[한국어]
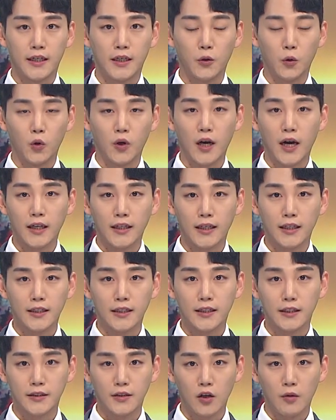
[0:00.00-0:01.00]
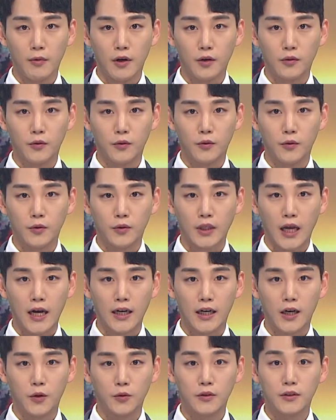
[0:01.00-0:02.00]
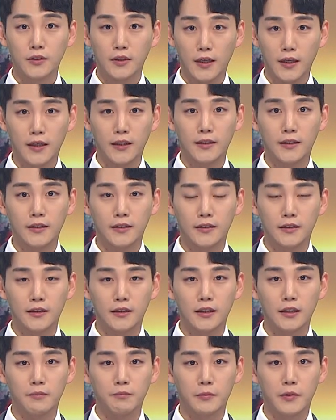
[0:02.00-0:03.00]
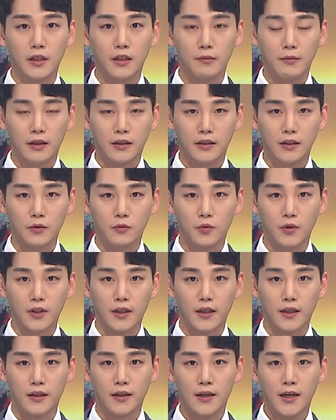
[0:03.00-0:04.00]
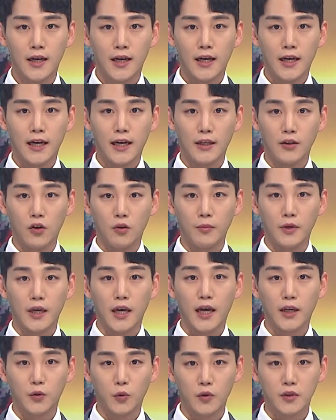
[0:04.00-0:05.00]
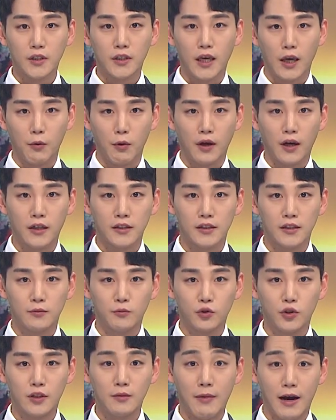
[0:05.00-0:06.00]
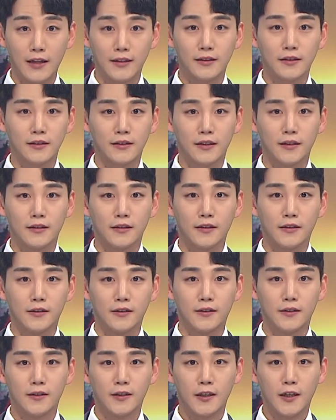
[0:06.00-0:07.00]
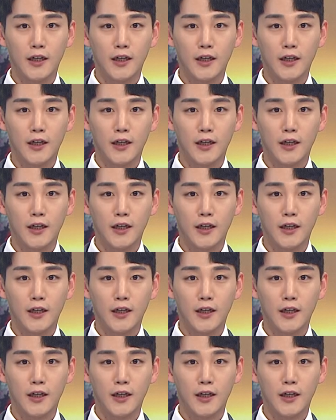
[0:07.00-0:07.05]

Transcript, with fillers: 올 한 해를 기념하고 다가오는 새해를 뜻깊게 맞기 위해 해넘이 해돋이 계획하시는 분들 많으실 텐데요.